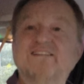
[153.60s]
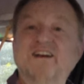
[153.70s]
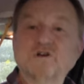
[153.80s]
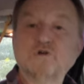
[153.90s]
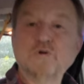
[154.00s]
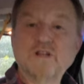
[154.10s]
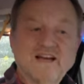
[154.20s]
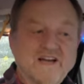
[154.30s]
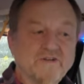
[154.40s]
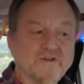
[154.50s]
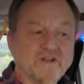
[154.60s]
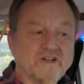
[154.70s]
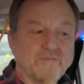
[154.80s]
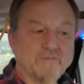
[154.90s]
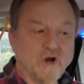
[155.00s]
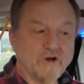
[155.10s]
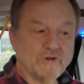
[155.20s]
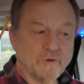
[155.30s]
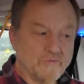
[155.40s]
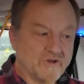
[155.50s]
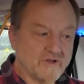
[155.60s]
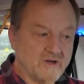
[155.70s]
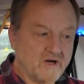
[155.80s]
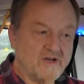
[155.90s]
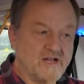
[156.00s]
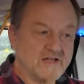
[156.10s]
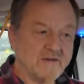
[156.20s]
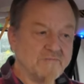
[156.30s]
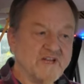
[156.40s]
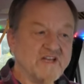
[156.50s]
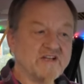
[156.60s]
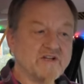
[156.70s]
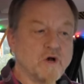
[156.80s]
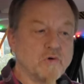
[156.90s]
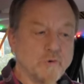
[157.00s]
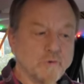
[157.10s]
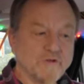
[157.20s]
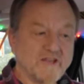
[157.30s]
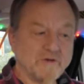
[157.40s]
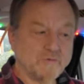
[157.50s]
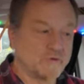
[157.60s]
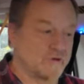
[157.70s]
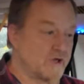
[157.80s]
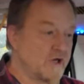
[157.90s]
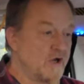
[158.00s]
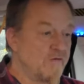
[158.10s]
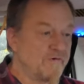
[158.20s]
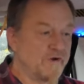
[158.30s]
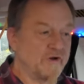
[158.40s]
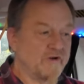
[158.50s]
Der Schulleiter des Gymnasiums erhielt am Dienstag Rückendeckung von der